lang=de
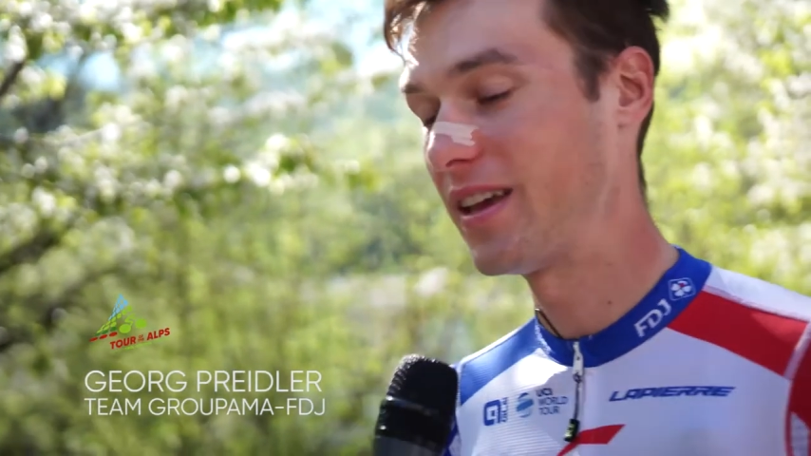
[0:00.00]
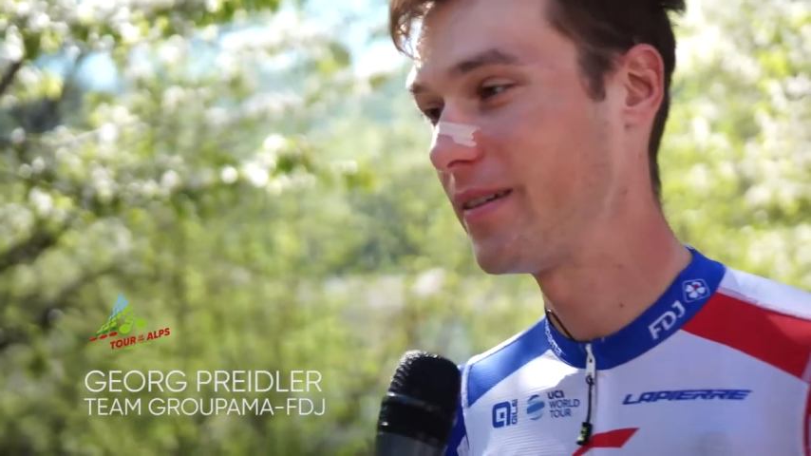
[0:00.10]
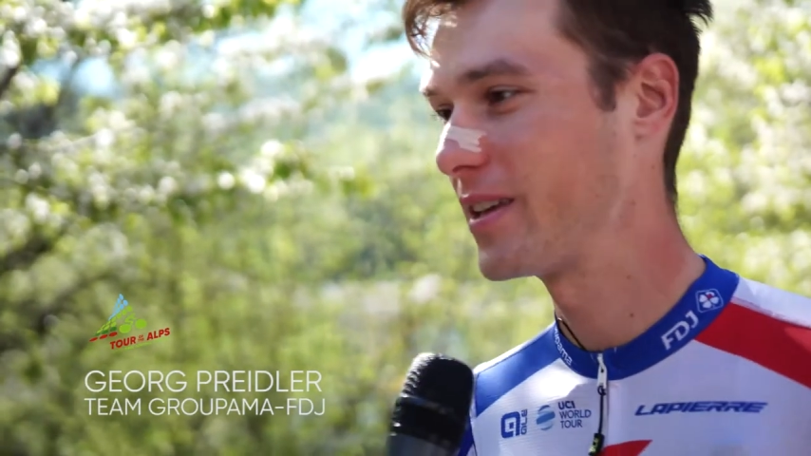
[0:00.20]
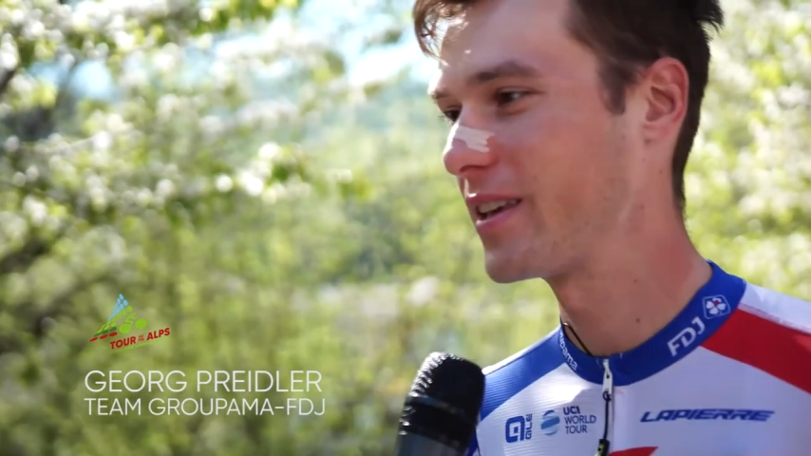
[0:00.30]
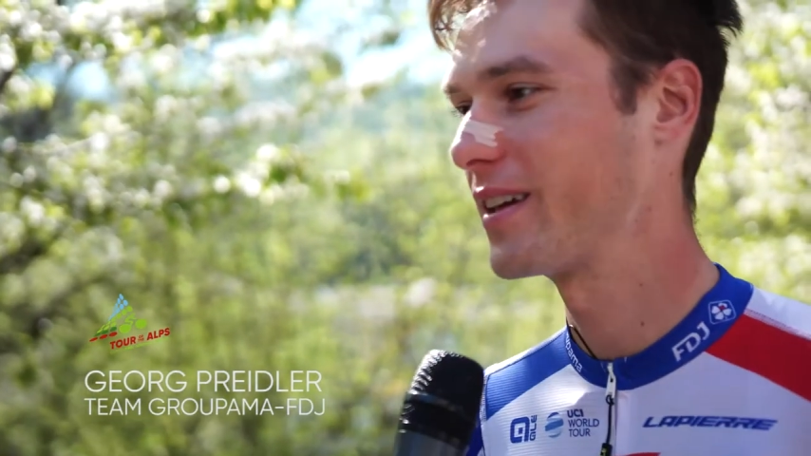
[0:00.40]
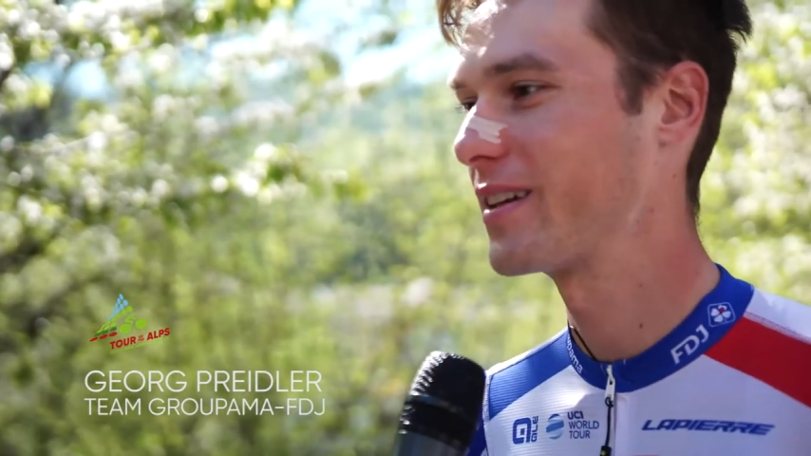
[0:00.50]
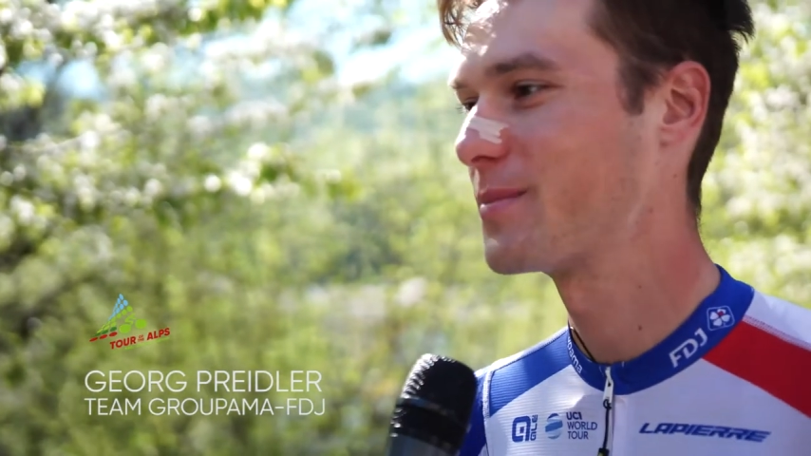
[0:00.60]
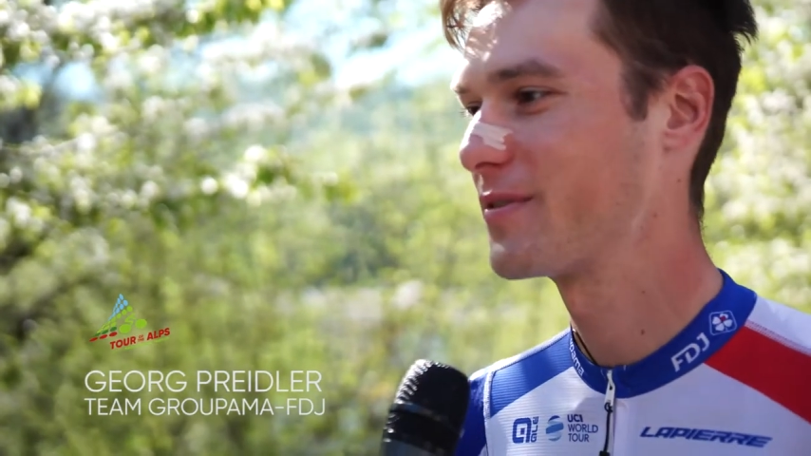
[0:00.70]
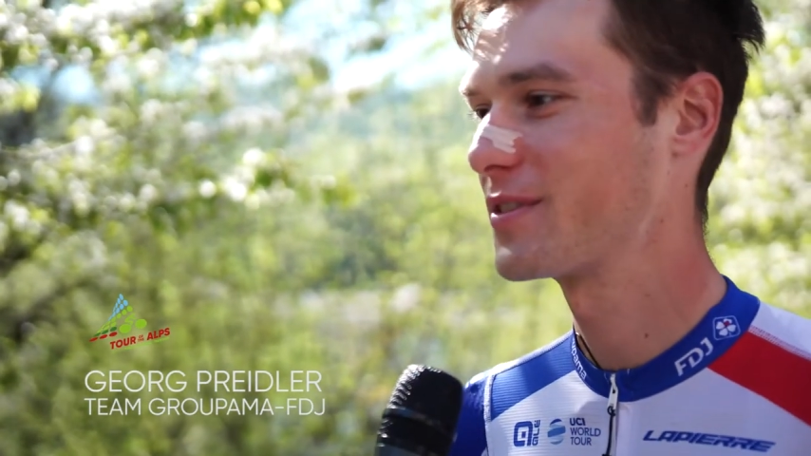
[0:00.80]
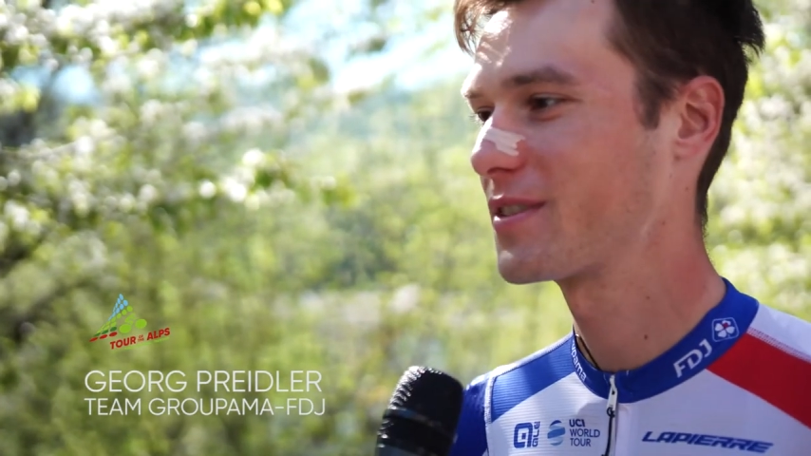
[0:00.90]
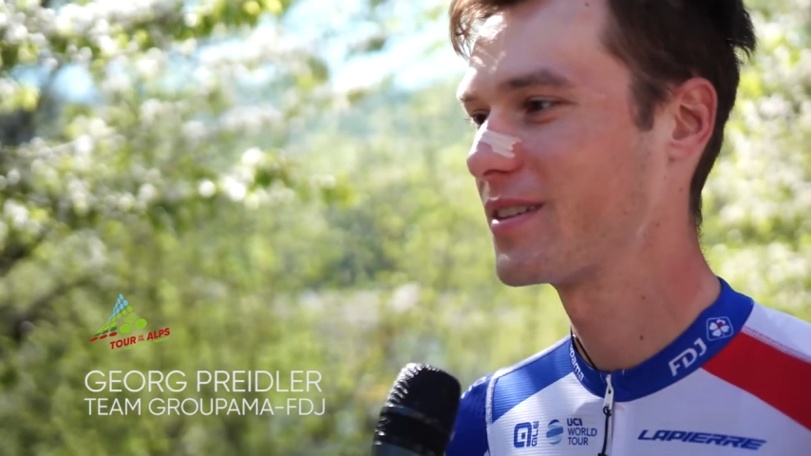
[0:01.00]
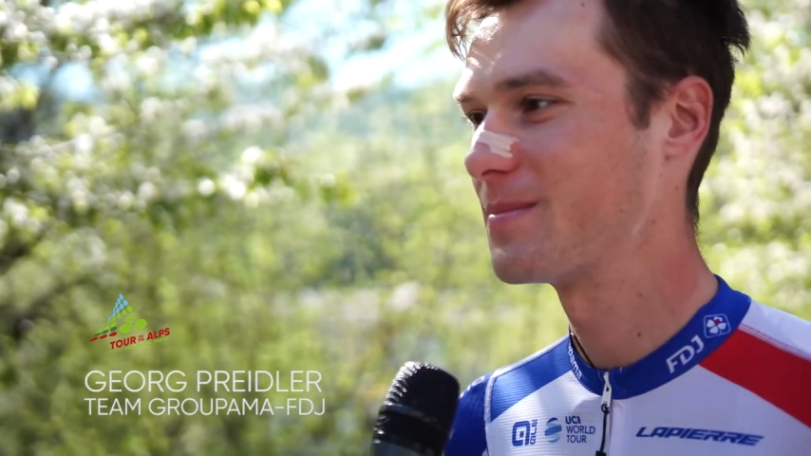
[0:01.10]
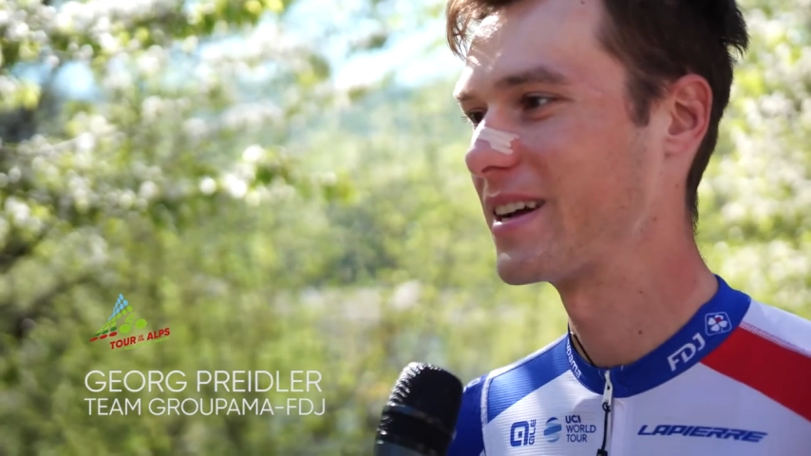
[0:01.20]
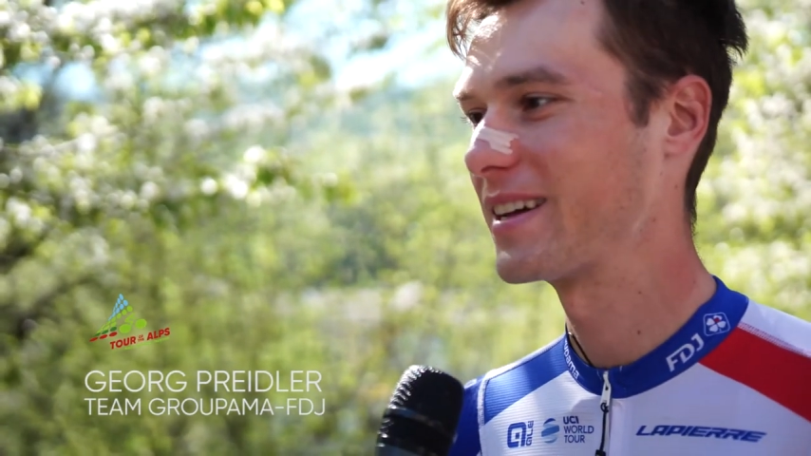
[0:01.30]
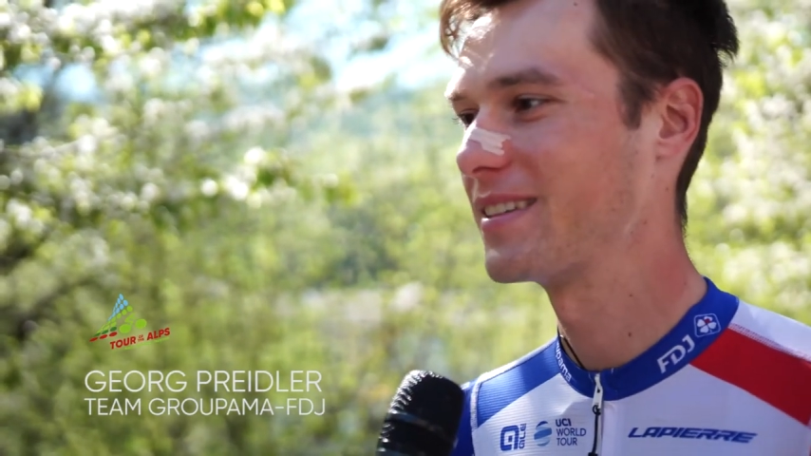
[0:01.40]
ewig her, ich kann mich fast gar nicht
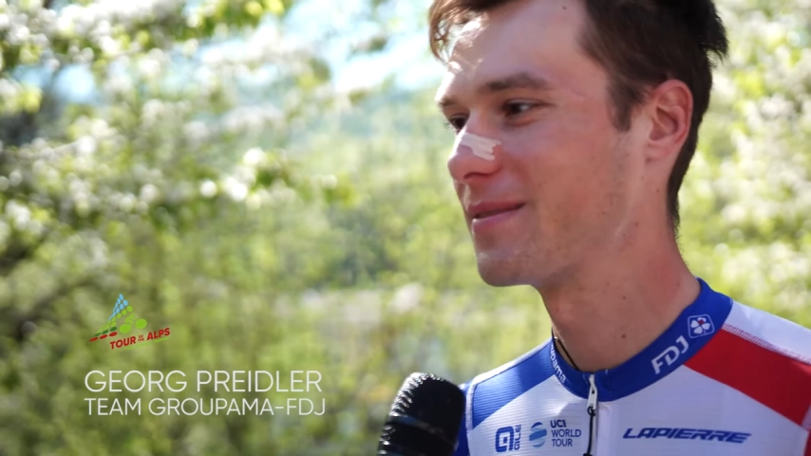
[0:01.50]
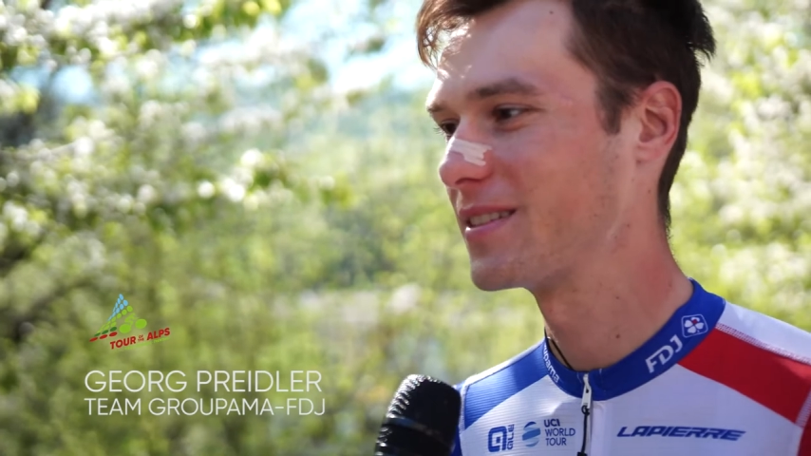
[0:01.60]
mehr erinnern,